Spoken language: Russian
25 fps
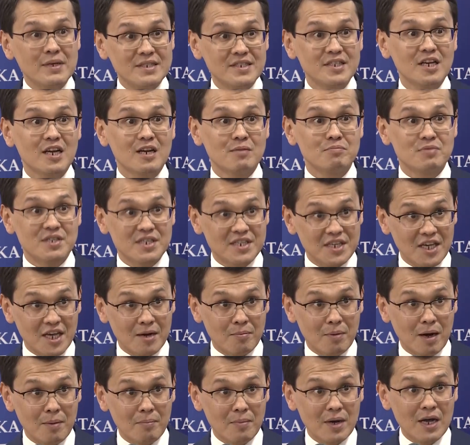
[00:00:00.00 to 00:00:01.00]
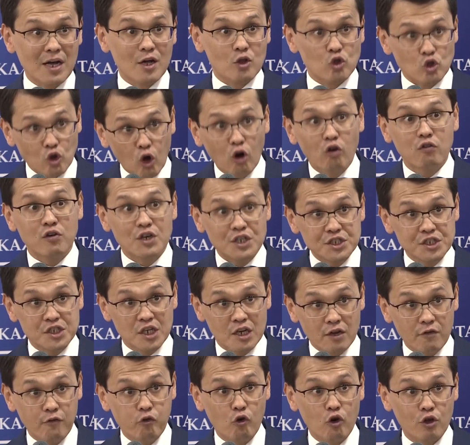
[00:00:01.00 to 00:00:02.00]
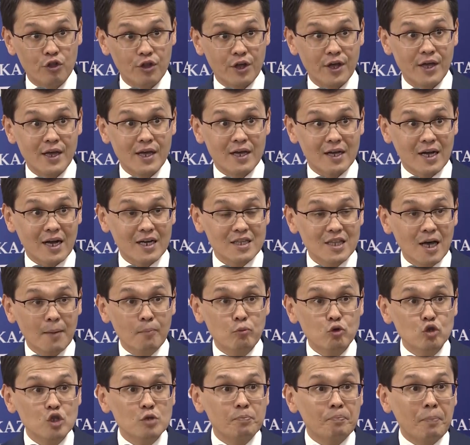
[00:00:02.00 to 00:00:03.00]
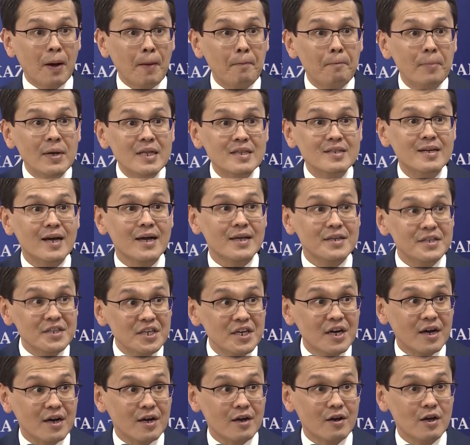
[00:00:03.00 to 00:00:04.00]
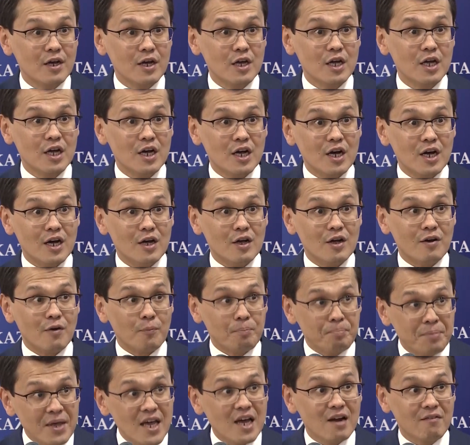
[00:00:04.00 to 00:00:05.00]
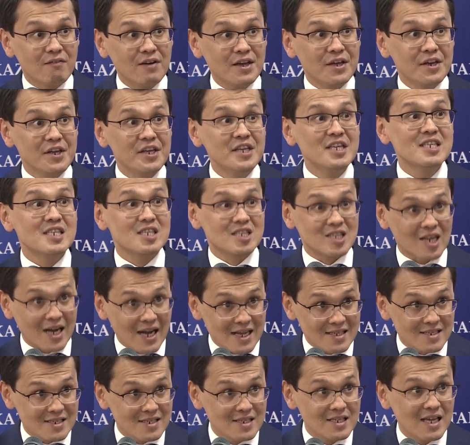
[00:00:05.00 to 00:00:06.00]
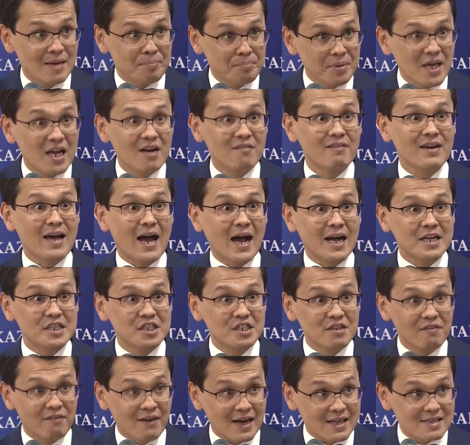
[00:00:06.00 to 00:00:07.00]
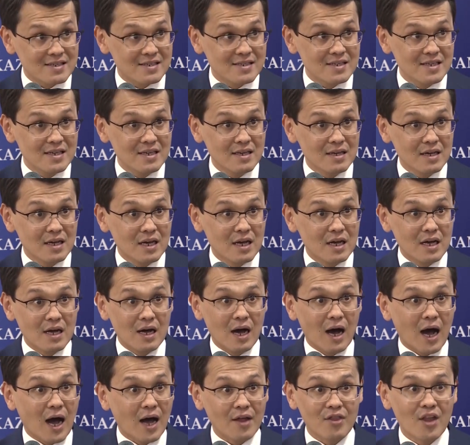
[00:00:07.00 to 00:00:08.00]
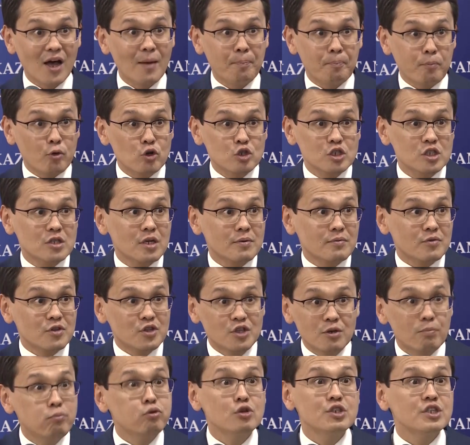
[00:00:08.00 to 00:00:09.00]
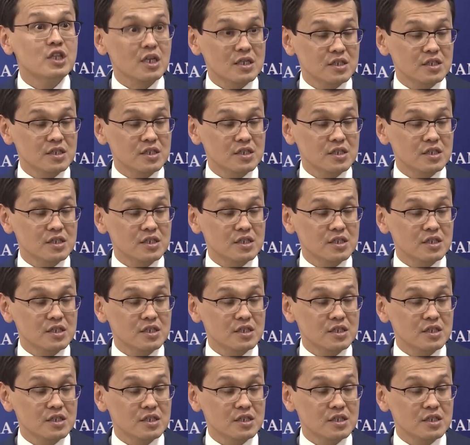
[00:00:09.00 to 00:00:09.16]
по серым схемам, новые телефоны, когда будет попытка их первой регистрации, первой активации, она просто не будет